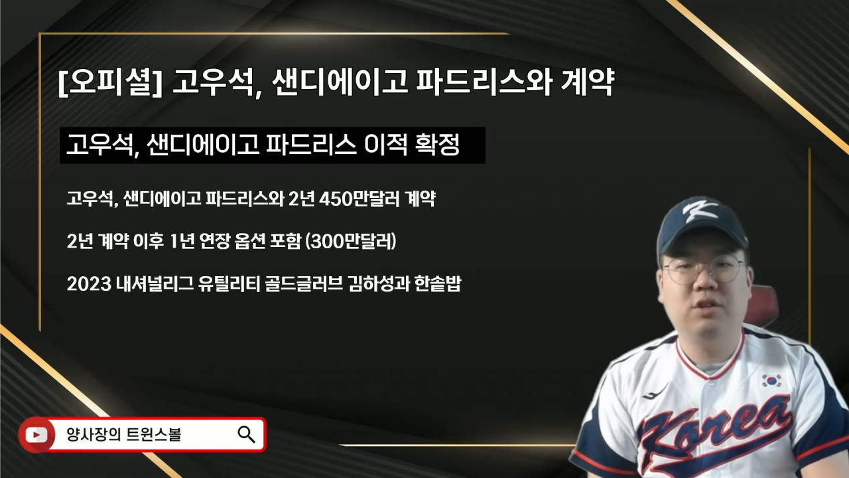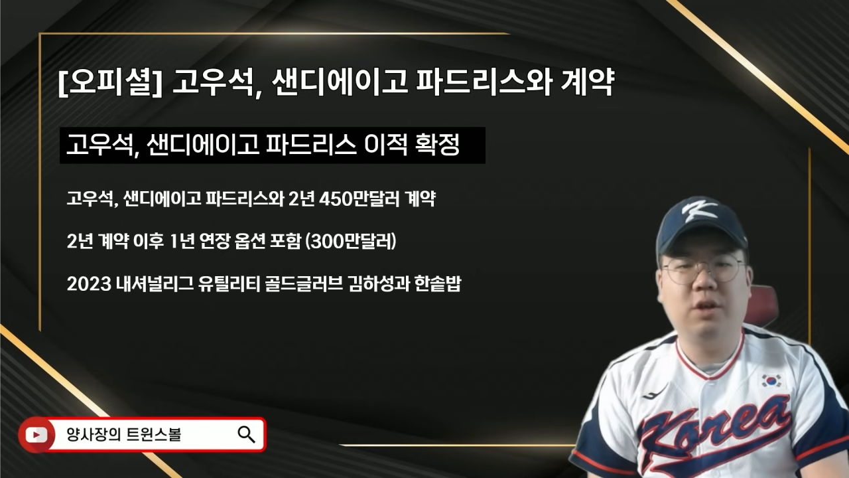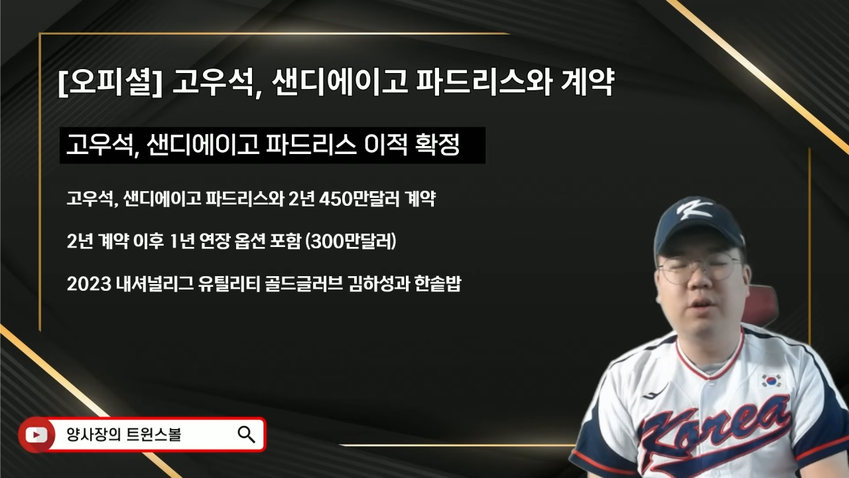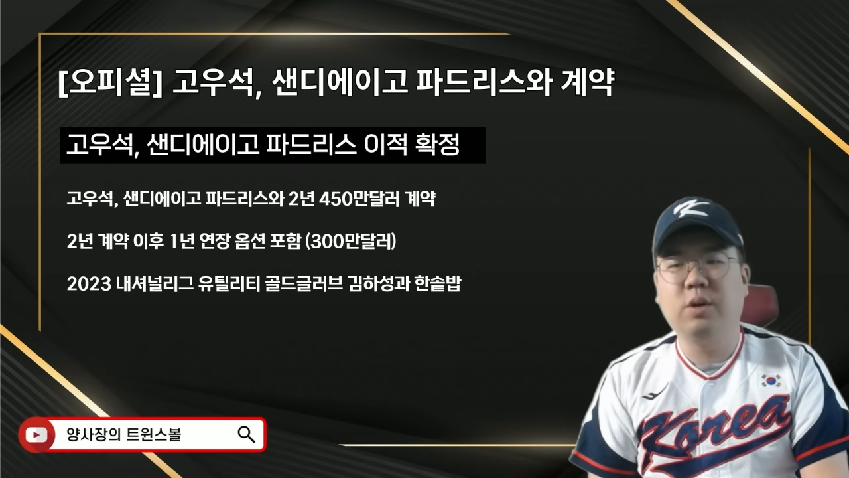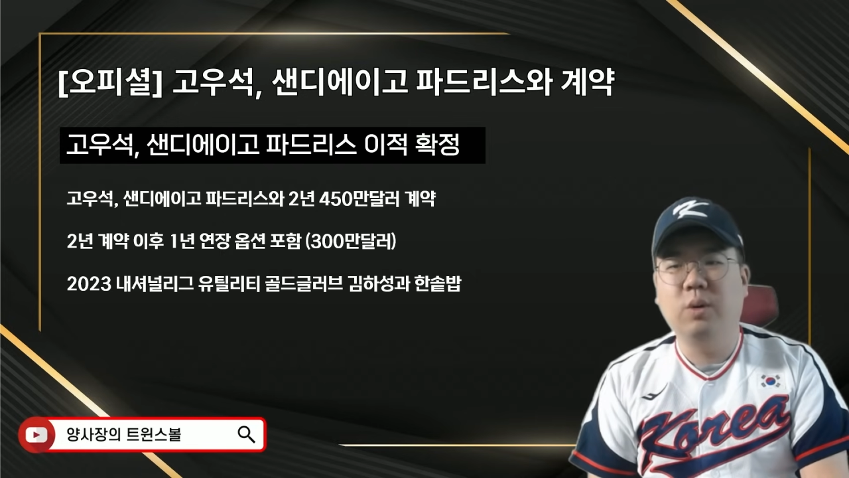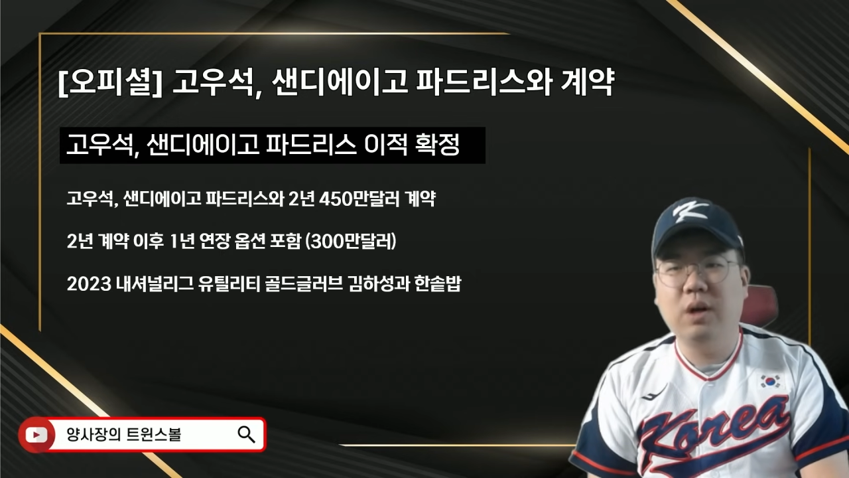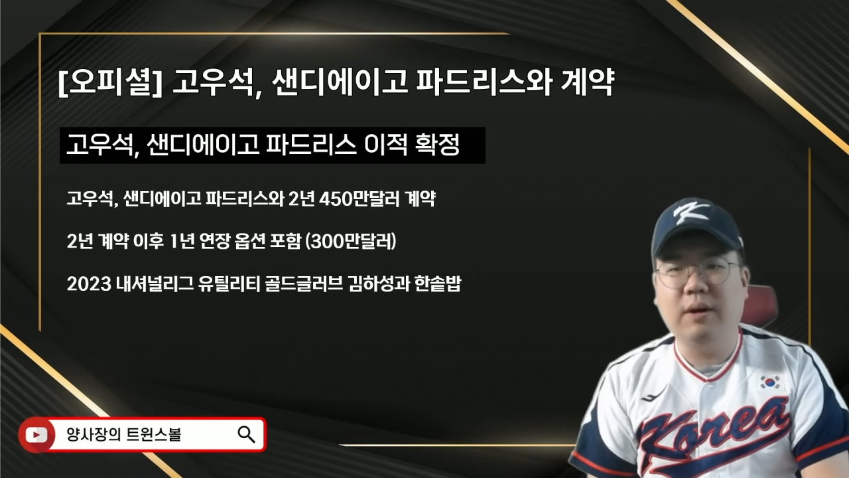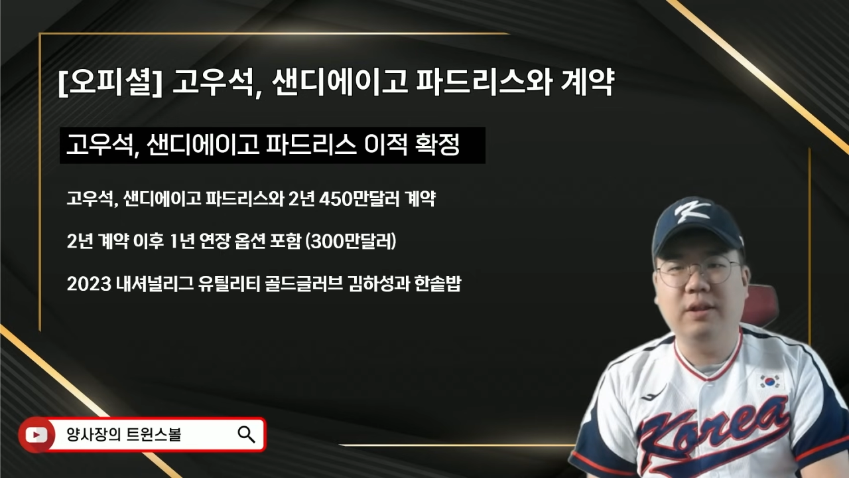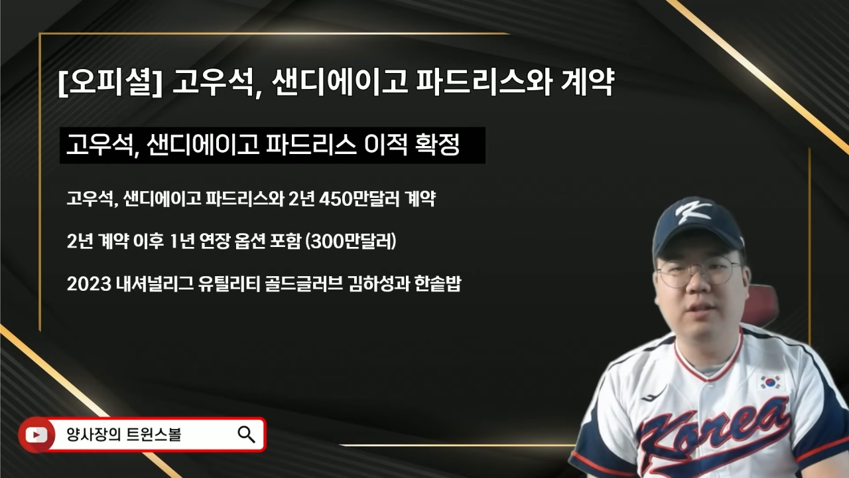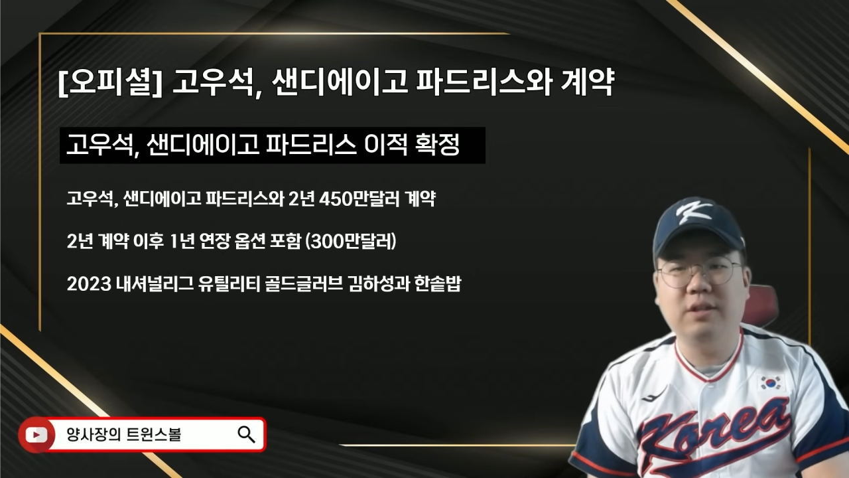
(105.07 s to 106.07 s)
전력이
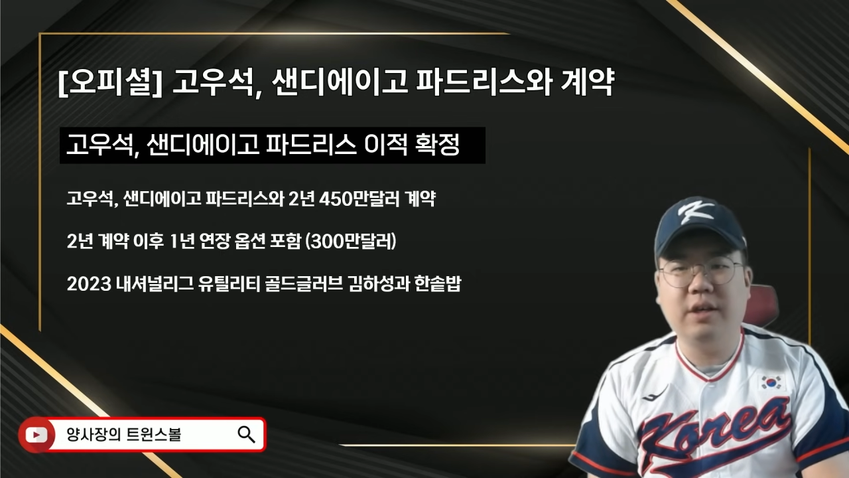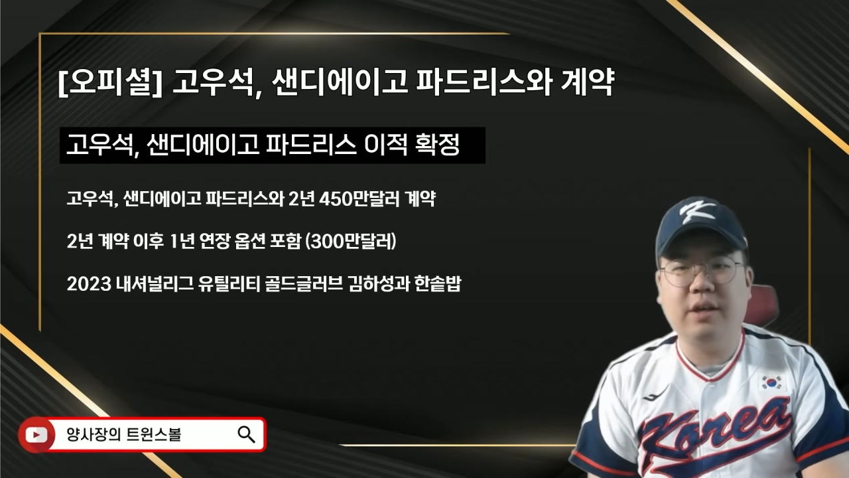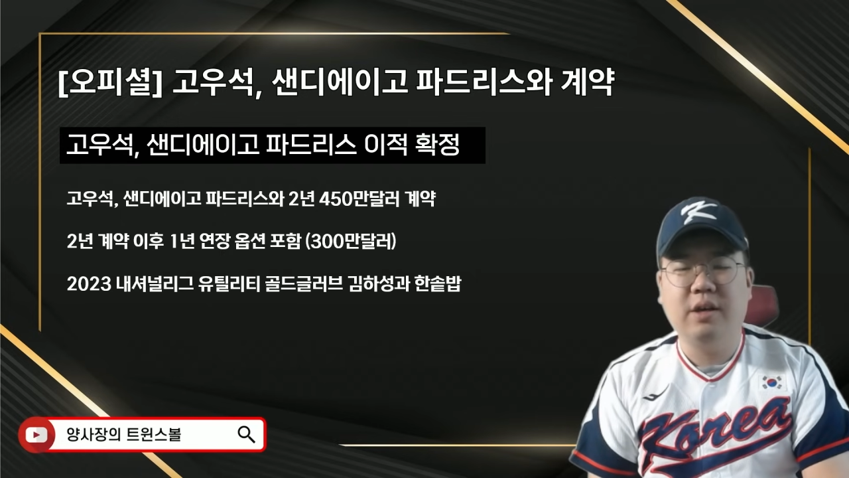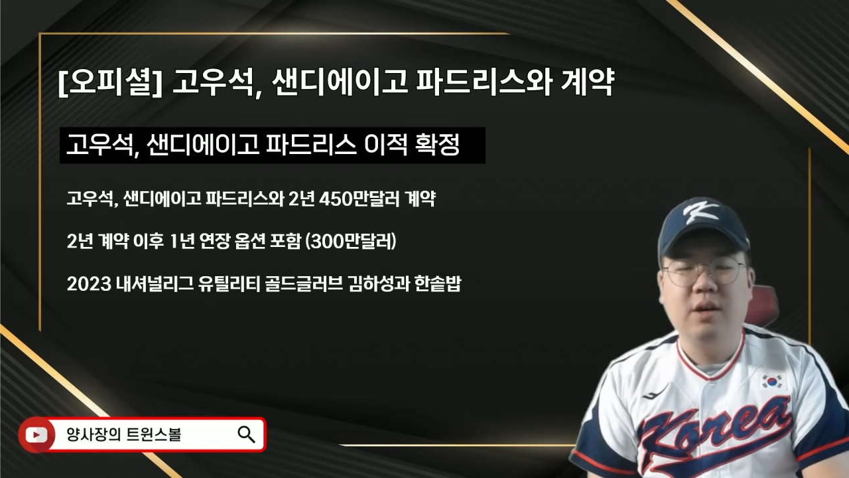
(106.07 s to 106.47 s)
올라왔는데